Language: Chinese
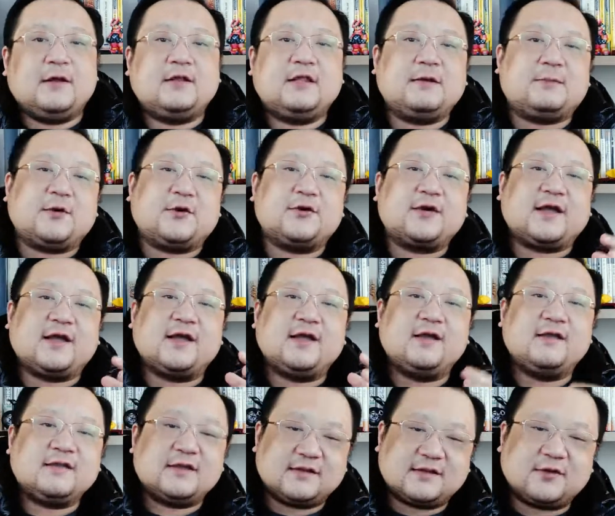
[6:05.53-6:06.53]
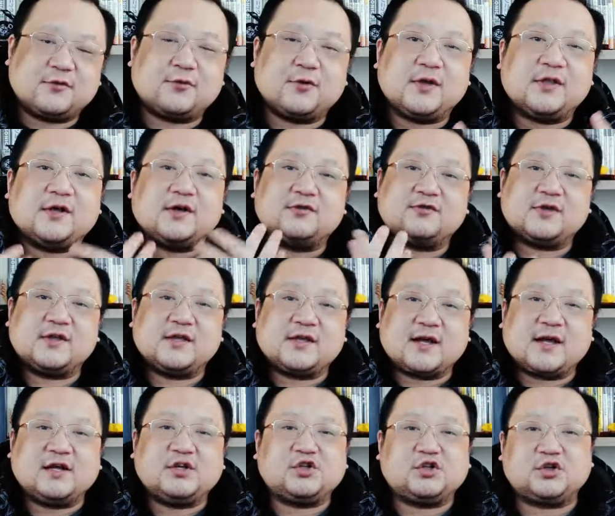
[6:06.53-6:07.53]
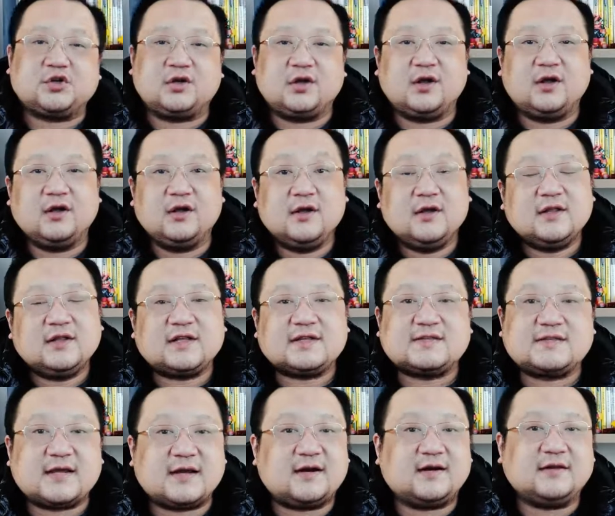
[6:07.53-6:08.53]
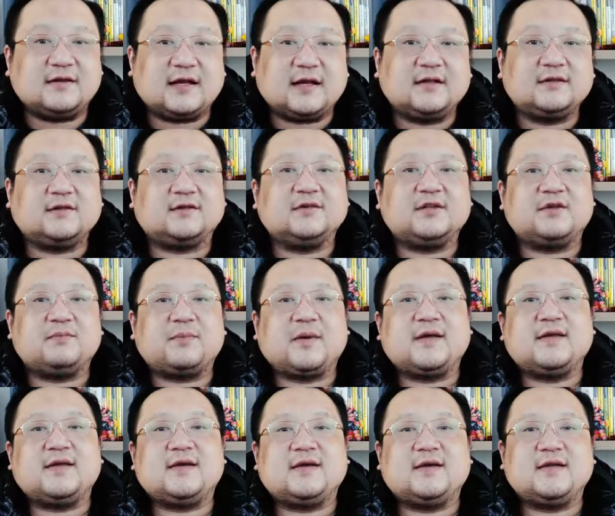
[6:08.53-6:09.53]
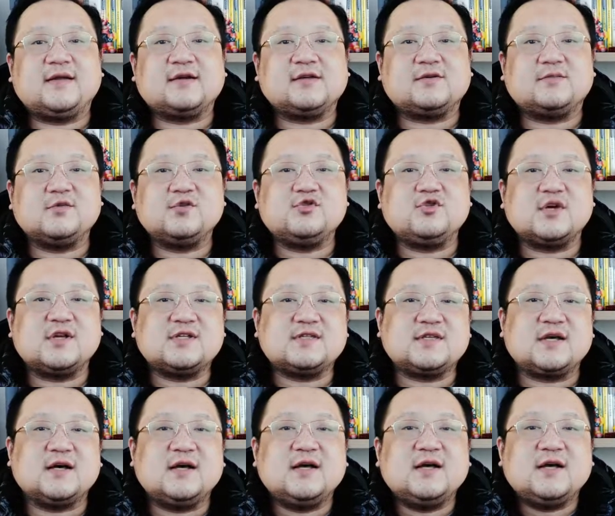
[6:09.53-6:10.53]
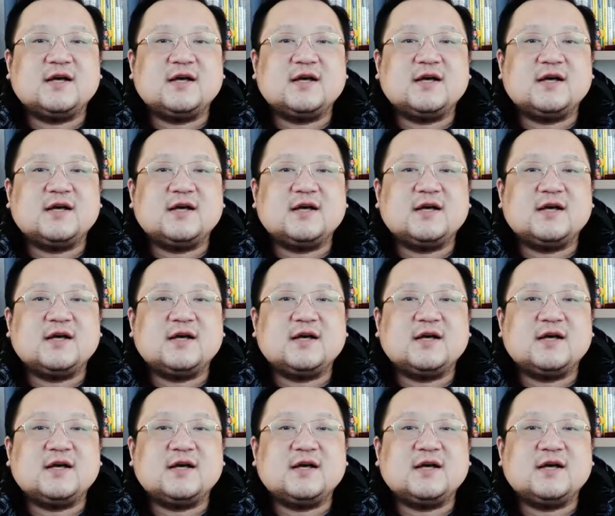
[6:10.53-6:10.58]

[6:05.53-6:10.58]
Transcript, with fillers: 那么 OK，那再回到最一开始，那塞尔达到底扮演了一个什么角色？